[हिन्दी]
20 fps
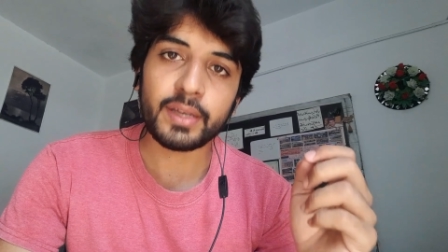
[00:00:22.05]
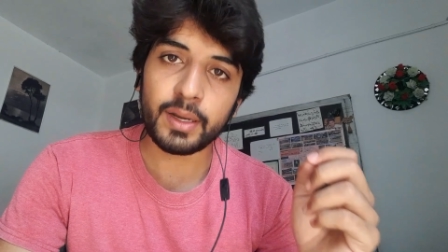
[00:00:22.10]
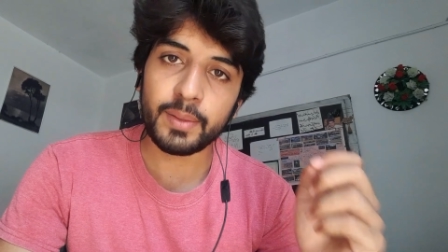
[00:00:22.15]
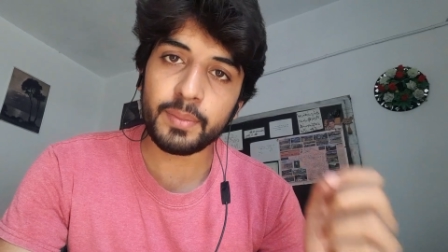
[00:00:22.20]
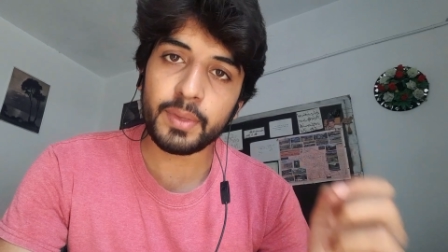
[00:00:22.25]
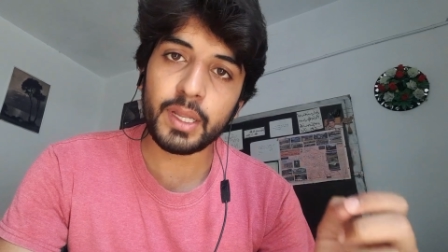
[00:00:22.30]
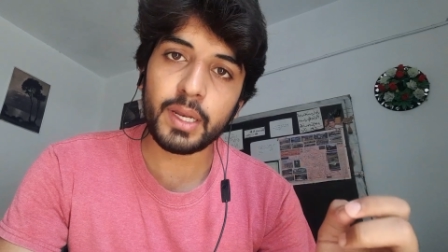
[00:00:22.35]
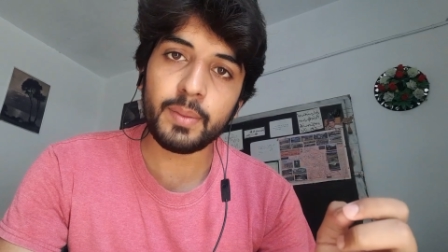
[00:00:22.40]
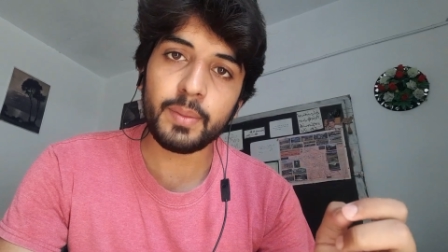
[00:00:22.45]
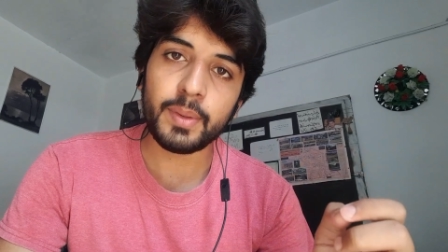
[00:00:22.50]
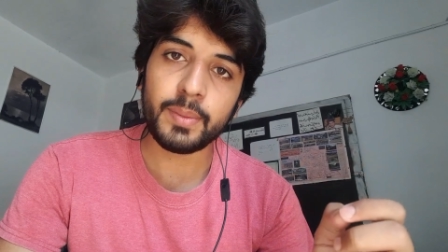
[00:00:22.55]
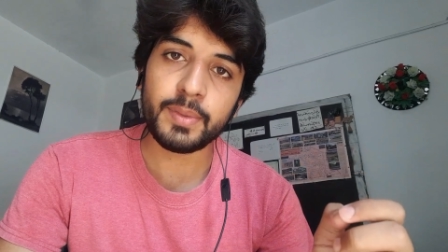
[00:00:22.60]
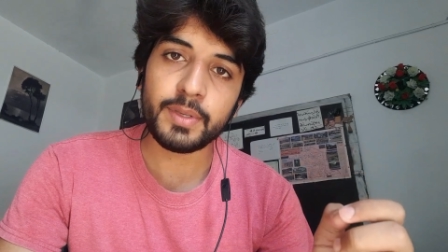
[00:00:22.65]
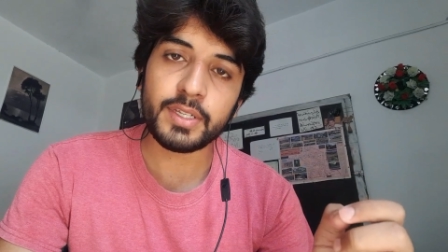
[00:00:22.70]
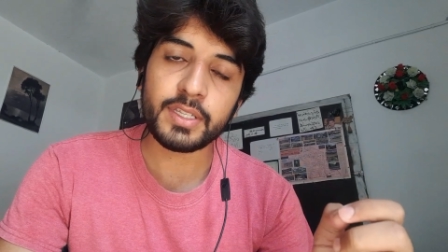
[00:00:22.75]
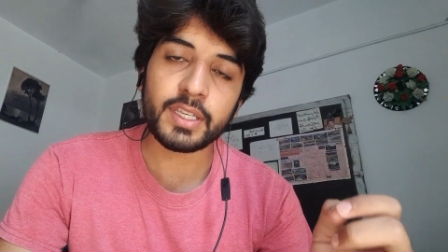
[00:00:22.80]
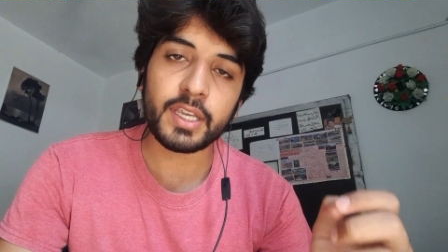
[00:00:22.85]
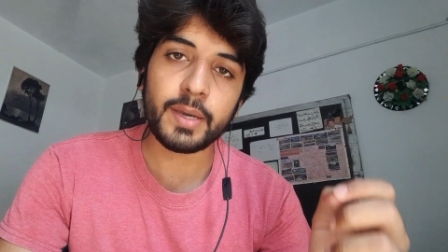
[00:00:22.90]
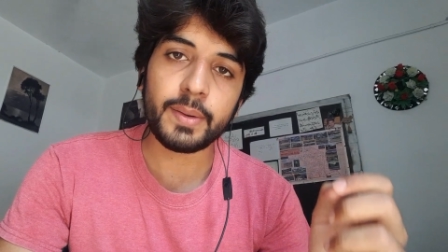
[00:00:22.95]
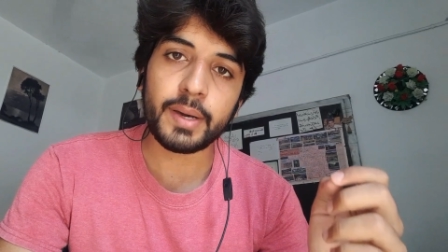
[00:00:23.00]
थंबनेल में भी
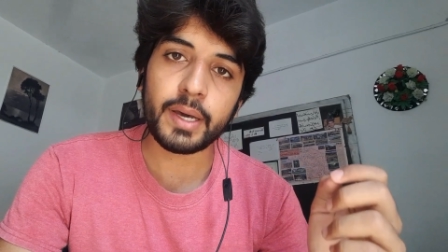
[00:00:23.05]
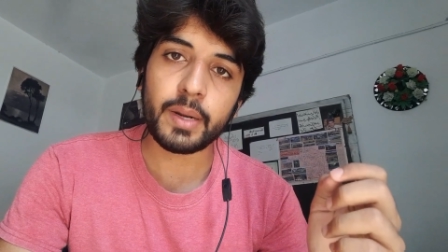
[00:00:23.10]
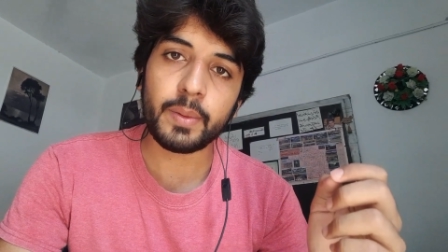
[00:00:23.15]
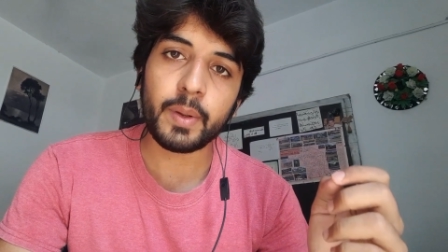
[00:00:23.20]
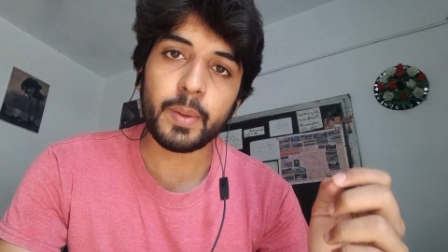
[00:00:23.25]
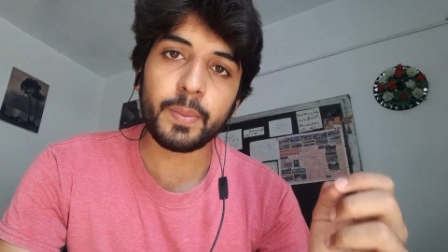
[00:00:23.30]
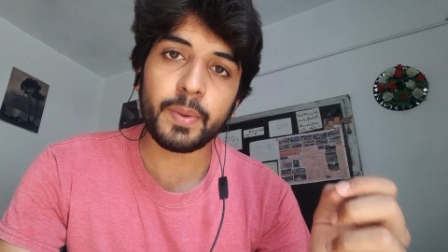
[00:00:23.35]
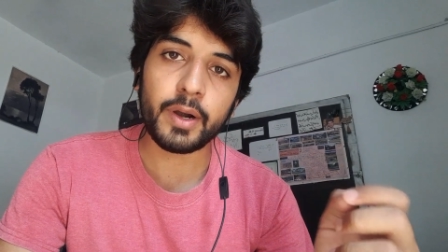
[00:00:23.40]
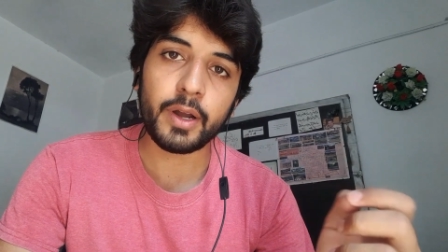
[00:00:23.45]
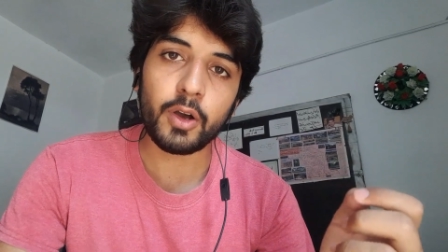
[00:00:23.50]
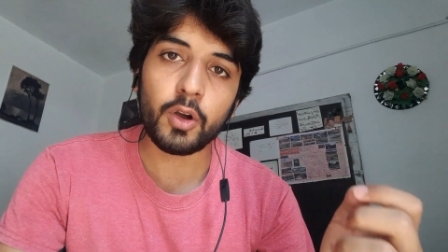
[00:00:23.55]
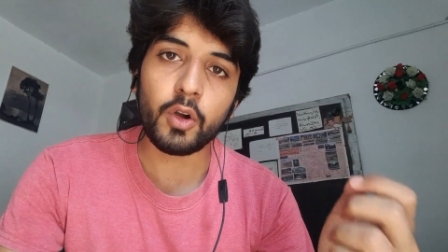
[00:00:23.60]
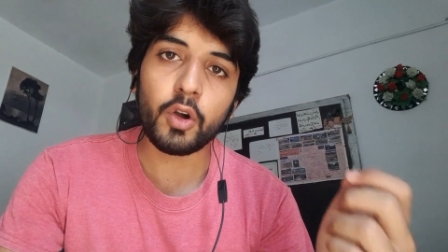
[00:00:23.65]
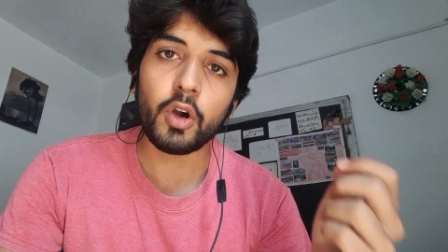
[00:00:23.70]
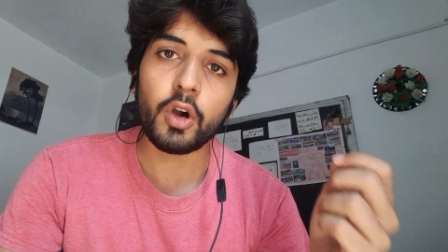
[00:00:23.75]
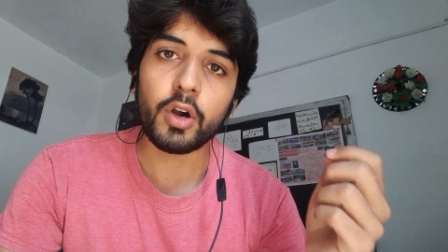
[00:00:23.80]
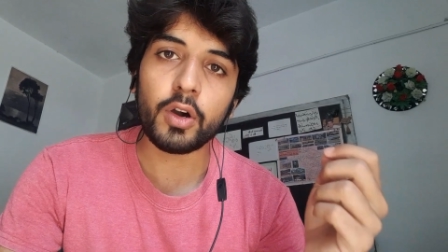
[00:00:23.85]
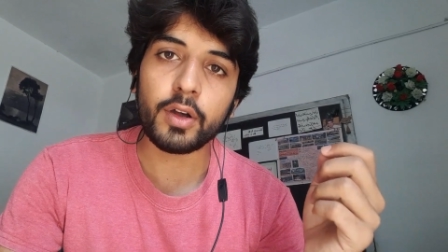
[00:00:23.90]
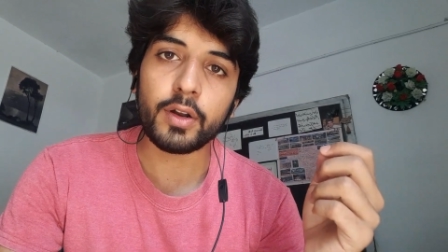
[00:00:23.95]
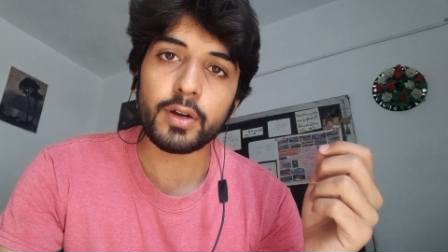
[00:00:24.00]
जिसके बारे में पढ़ा
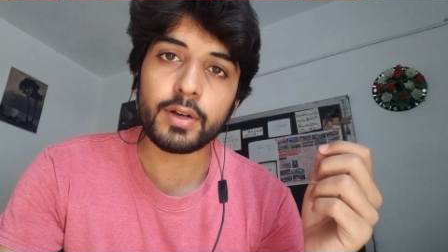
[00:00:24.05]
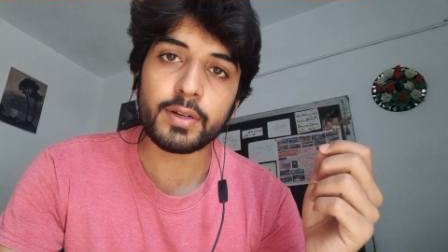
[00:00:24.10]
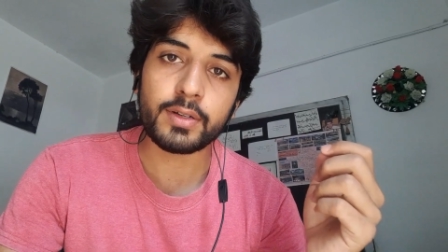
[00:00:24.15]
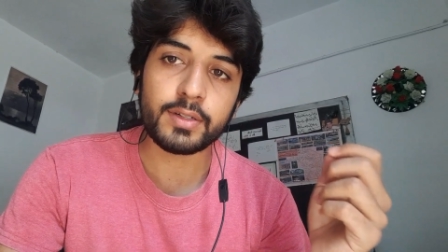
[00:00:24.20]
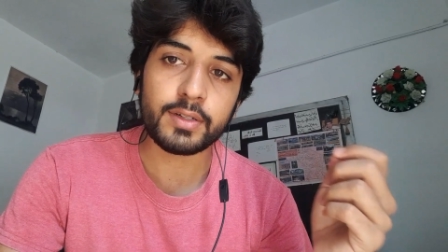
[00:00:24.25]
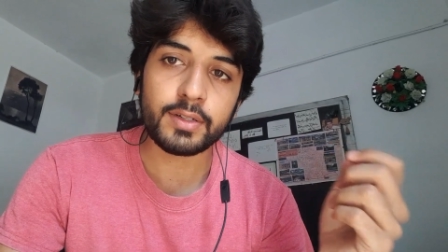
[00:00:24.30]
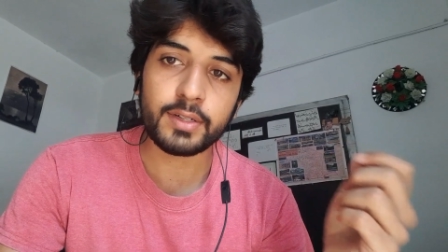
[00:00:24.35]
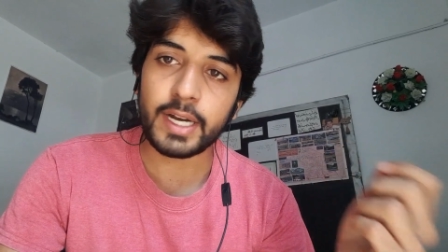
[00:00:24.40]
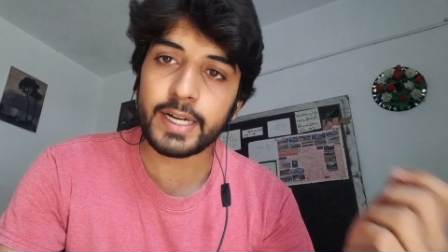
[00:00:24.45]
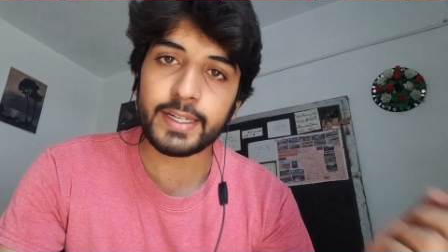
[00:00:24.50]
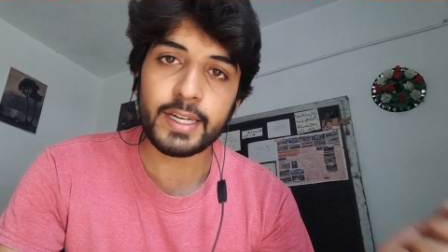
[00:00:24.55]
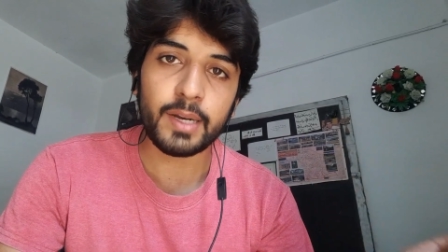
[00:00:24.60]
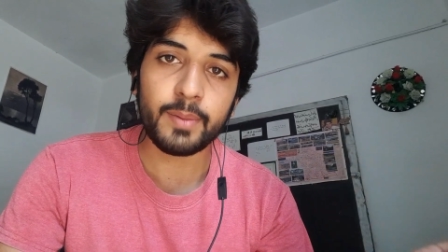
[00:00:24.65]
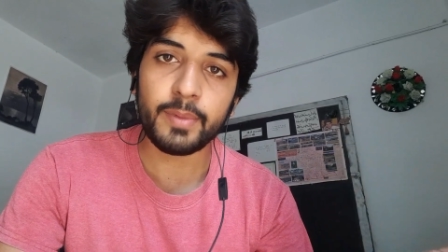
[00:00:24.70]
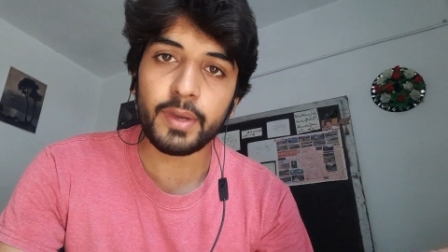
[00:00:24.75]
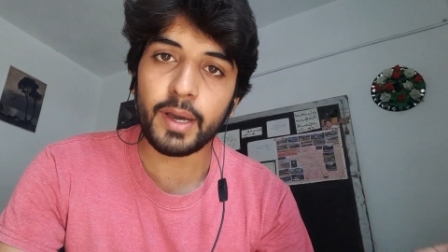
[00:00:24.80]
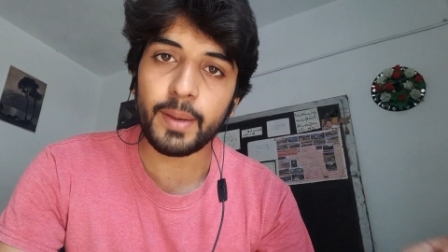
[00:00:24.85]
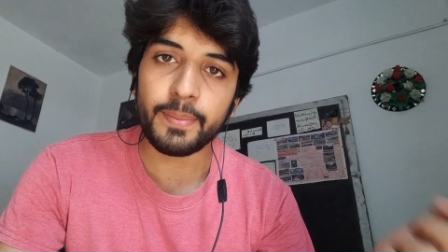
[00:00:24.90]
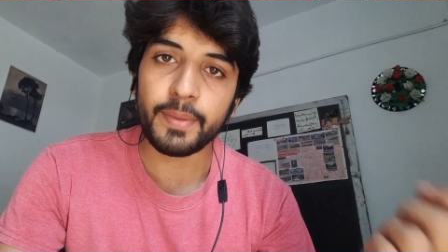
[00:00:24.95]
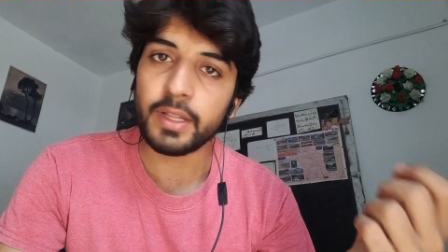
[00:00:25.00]
होगा और टाइटल
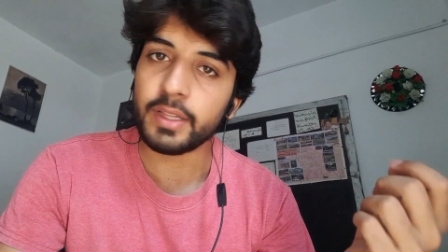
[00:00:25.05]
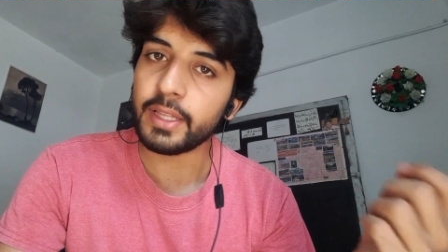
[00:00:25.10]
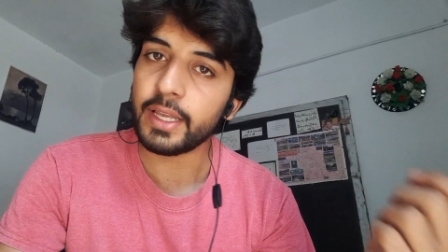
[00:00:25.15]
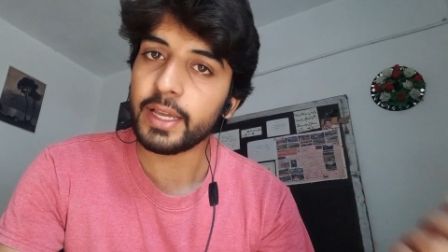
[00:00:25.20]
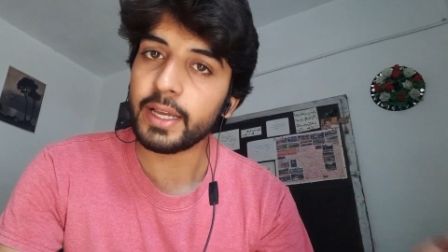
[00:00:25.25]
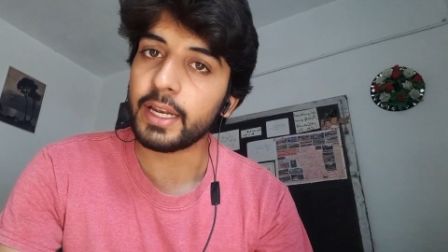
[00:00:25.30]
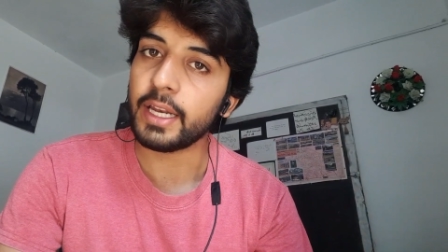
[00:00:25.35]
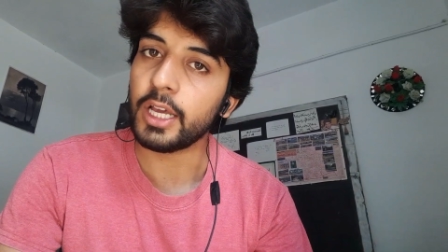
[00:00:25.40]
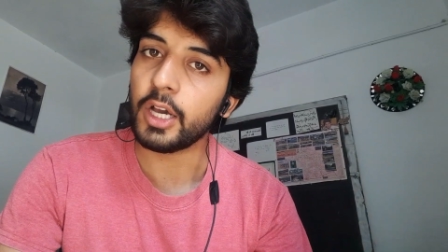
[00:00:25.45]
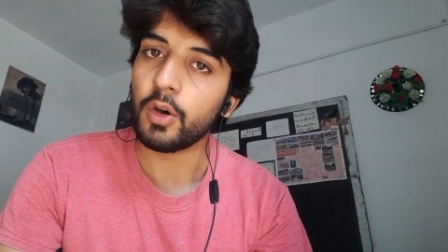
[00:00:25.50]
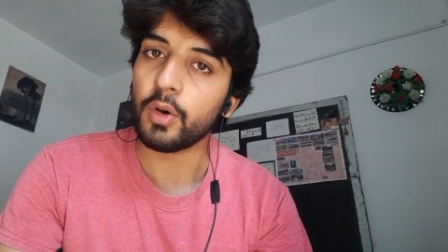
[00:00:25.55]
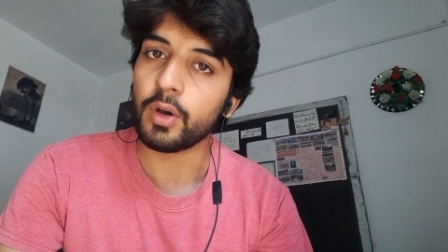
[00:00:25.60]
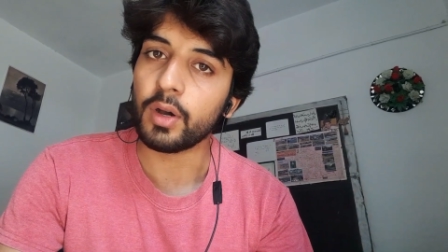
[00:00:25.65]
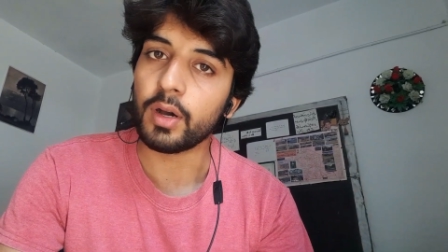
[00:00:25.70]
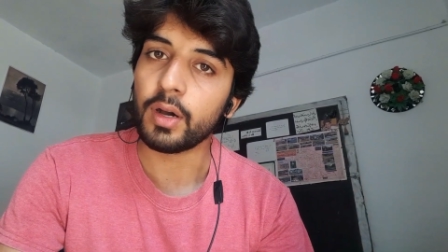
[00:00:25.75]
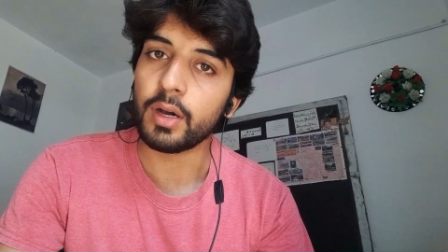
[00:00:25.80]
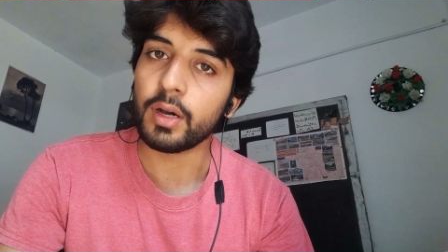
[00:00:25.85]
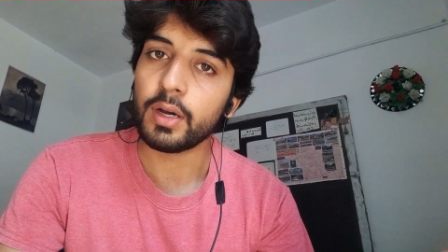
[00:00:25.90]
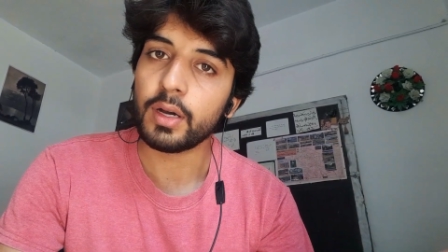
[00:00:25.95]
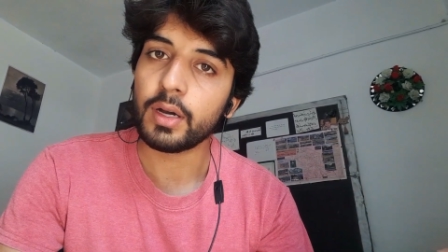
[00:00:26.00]
भी आपने देख लिया होगा